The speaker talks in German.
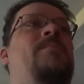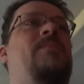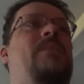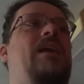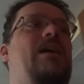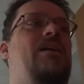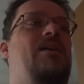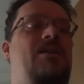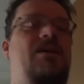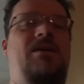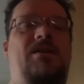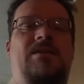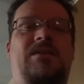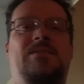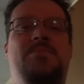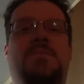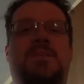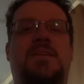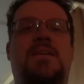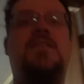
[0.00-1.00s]
Ja, in
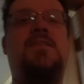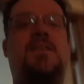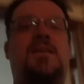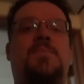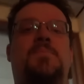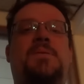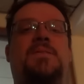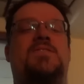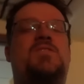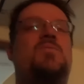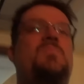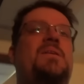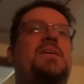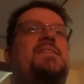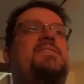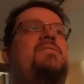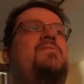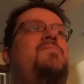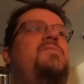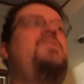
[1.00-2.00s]
diesem Sinne, bis zum
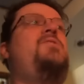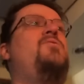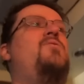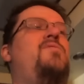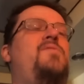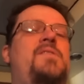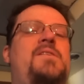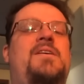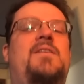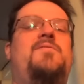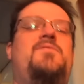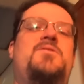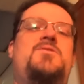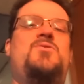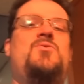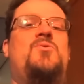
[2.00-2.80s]
nächsten Video. Vielen Dank fürs